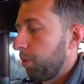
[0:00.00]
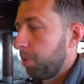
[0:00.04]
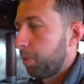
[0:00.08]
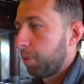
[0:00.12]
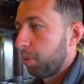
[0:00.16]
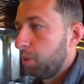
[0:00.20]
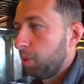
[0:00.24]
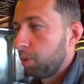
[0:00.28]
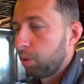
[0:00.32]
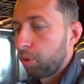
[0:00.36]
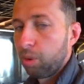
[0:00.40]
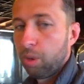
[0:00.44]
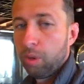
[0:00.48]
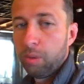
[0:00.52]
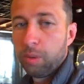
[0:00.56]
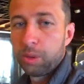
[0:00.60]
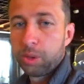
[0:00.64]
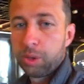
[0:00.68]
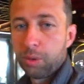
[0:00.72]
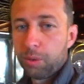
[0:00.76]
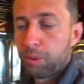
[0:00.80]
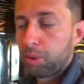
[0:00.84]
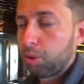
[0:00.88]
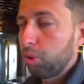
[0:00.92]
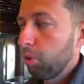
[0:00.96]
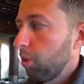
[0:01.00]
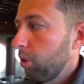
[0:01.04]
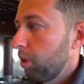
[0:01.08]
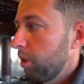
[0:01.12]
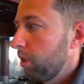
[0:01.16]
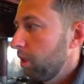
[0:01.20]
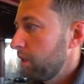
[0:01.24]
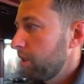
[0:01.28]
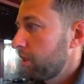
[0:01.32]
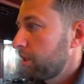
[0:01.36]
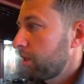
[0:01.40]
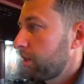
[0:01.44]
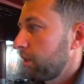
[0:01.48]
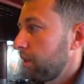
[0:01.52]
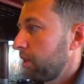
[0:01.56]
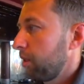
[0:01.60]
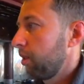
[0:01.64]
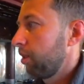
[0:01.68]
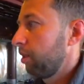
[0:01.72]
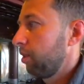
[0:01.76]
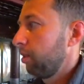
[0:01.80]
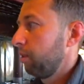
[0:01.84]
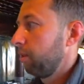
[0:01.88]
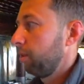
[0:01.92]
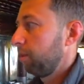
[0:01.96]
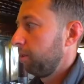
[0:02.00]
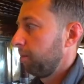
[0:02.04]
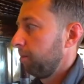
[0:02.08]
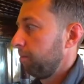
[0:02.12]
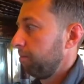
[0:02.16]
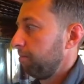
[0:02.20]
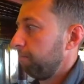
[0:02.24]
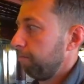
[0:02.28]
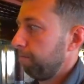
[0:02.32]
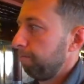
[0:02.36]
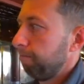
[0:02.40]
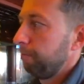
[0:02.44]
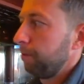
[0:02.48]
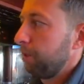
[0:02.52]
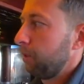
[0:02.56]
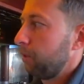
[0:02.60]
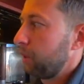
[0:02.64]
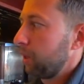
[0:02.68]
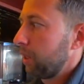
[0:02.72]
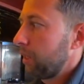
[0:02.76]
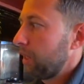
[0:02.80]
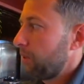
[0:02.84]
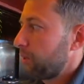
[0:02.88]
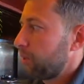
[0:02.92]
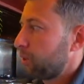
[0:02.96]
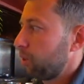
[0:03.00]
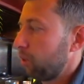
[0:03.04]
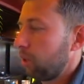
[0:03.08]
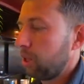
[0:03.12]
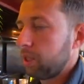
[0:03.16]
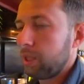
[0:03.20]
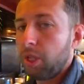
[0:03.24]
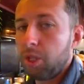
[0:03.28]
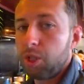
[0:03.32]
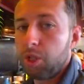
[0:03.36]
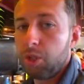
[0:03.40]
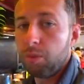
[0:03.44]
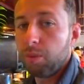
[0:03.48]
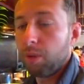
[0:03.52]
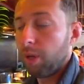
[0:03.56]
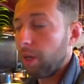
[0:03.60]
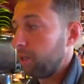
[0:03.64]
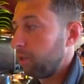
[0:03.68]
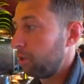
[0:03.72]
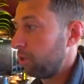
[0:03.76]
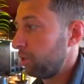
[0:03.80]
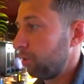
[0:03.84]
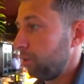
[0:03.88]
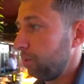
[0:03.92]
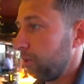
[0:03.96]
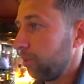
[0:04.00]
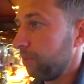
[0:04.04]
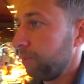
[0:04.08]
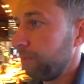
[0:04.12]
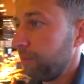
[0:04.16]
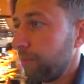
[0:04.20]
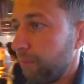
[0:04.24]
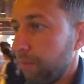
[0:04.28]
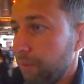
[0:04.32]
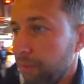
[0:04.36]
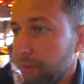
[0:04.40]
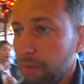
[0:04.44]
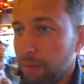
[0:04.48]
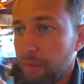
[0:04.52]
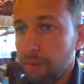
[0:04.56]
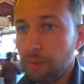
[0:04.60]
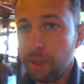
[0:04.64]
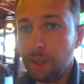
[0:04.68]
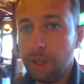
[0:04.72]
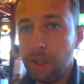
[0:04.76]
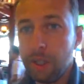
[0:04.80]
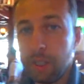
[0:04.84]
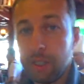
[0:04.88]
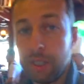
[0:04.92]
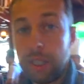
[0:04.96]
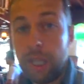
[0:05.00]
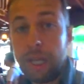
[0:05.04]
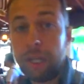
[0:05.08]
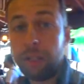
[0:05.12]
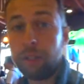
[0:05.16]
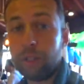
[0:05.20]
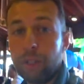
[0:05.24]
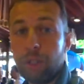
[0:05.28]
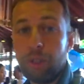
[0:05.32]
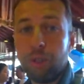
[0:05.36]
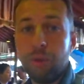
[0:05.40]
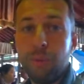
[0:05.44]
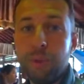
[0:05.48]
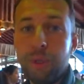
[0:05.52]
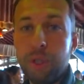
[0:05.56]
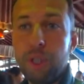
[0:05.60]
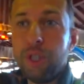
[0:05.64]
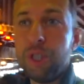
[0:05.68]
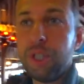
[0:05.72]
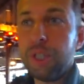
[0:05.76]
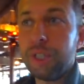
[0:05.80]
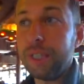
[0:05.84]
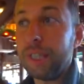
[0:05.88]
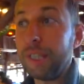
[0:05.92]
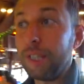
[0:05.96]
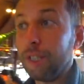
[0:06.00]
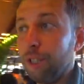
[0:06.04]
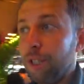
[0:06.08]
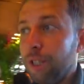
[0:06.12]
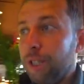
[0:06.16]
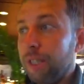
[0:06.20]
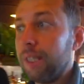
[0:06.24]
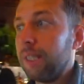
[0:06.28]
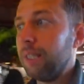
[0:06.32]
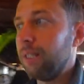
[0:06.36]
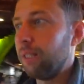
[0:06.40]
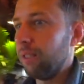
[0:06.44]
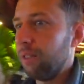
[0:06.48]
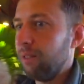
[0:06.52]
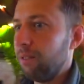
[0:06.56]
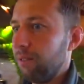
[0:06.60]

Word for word: Фрукты, овощи, все есть. Э, и всегда все в достаточном количестве. Знаете, с одной местечке даже есть сыр.